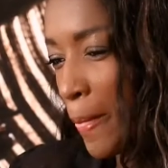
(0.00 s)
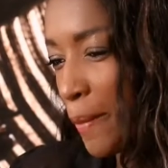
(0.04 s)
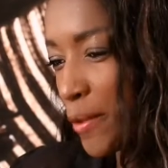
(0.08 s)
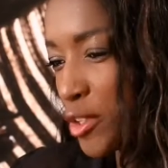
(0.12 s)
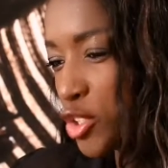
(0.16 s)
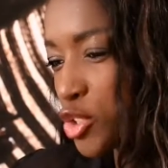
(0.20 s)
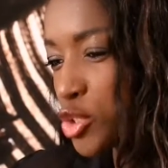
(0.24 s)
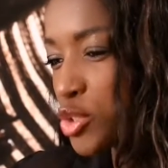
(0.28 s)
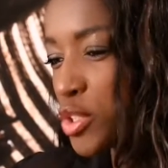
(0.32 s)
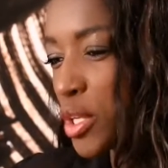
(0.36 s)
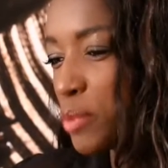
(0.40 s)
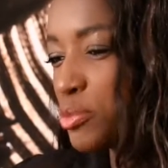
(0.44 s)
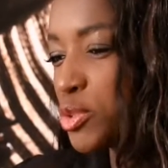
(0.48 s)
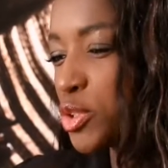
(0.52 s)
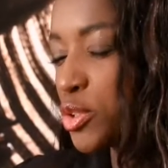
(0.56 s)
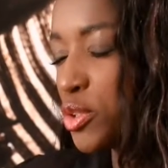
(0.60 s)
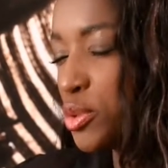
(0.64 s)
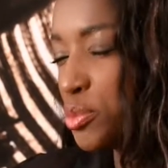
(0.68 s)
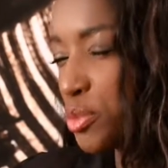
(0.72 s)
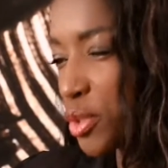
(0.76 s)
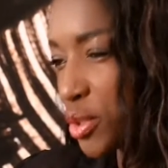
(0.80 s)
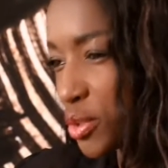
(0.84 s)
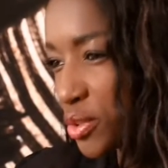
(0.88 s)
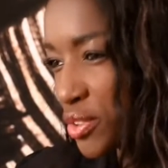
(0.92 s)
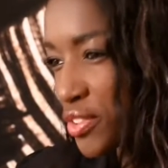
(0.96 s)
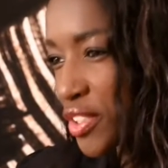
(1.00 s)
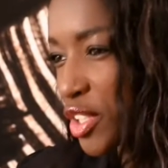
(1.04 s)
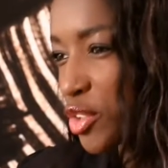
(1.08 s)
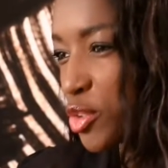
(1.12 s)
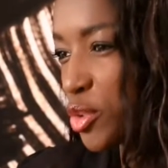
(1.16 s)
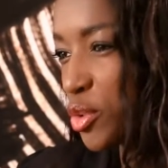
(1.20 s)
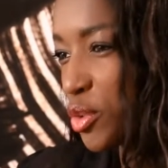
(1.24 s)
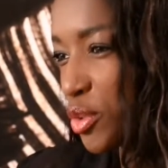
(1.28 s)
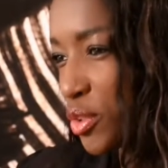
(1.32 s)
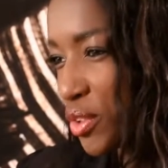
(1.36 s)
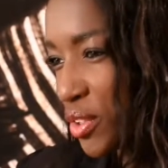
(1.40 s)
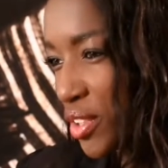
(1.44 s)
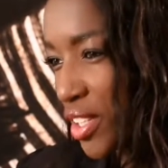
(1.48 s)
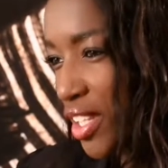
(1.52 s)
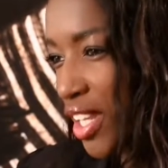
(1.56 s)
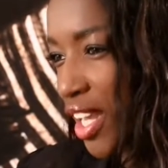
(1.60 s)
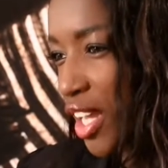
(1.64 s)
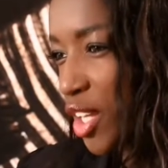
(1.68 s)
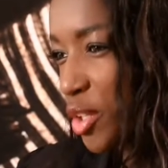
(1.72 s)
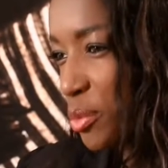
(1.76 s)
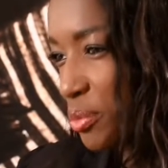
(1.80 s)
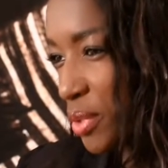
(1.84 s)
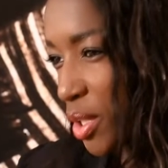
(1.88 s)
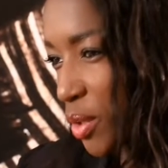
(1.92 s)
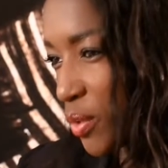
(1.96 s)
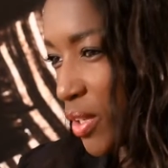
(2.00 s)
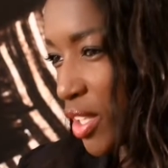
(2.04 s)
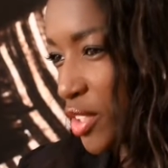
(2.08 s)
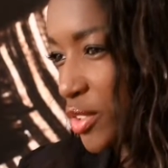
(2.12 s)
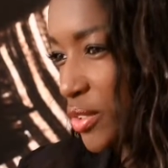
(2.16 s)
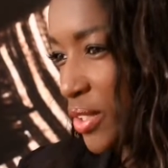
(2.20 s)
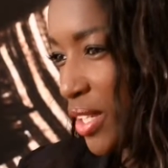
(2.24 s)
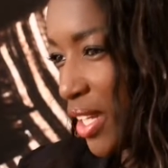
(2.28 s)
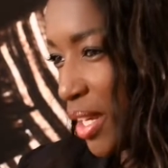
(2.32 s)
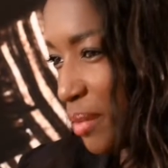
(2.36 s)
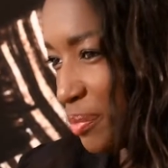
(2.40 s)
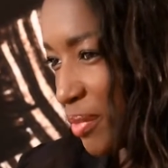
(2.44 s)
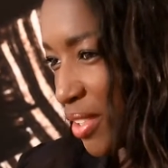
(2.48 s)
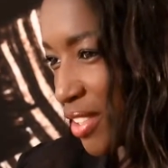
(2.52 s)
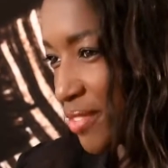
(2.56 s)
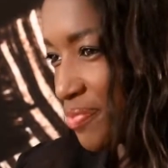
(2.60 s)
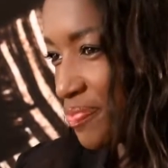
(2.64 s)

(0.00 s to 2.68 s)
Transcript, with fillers: je suis absolument convaincue que le regard est le miroir de l'âme.